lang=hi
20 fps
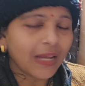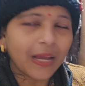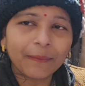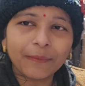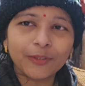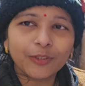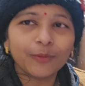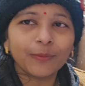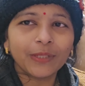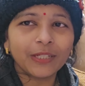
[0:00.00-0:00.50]

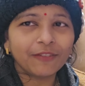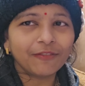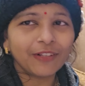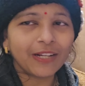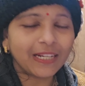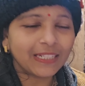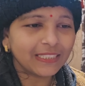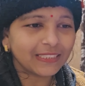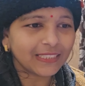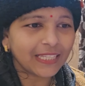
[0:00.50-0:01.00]
अभी तो मैंने
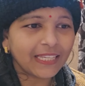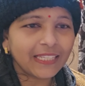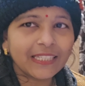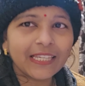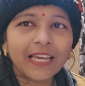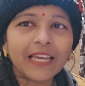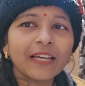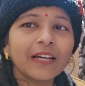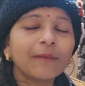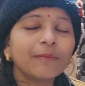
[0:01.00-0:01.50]
फ़िलहाल इतना ही
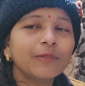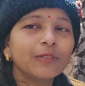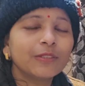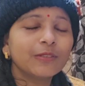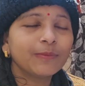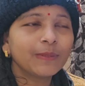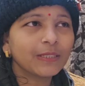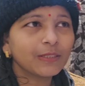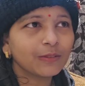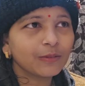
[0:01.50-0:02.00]
किया है
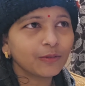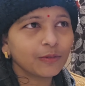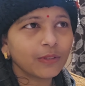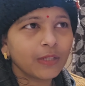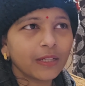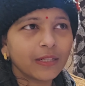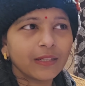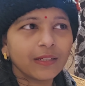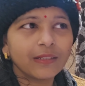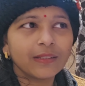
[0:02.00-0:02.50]
अभी बस
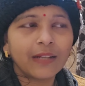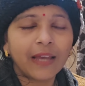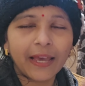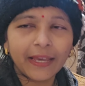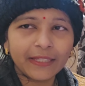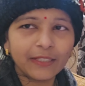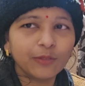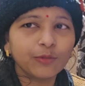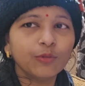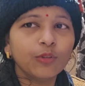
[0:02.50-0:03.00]
है ना
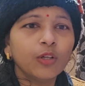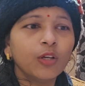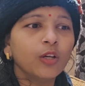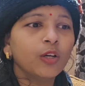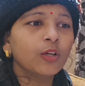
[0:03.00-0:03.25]
नहाई हूँ